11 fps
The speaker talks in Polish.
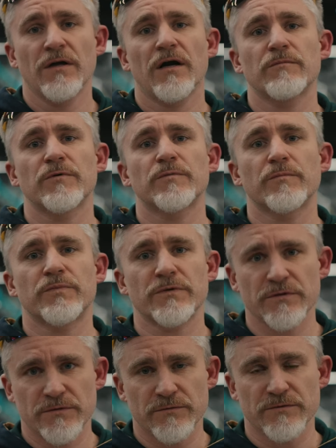albo po
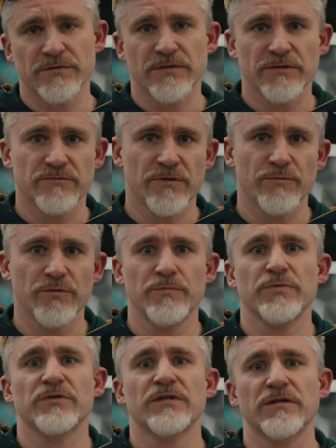prostu zostać w domu i
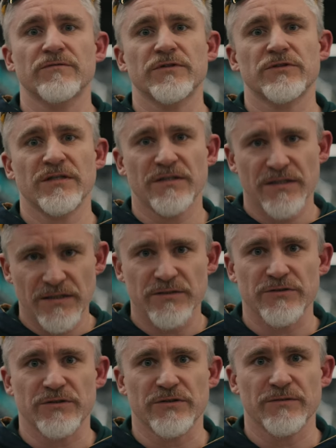potrenować na trenażerze.